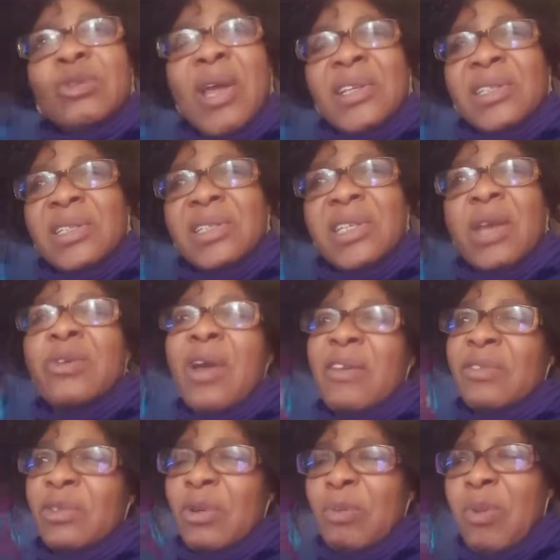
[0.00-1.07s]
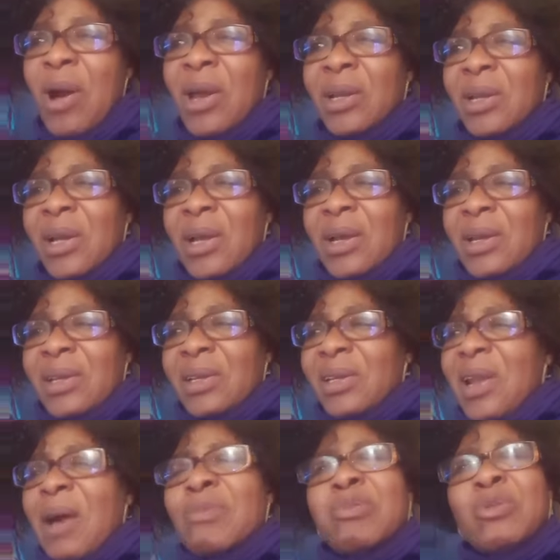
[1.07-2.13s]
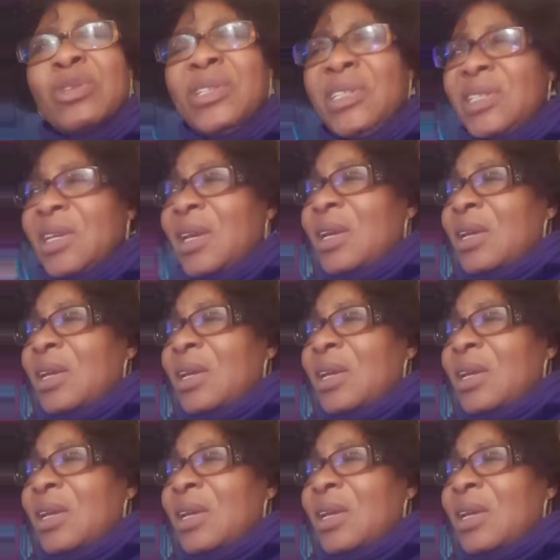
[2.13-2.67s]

assis, j'ai eu envie de boire euh, la bouillie.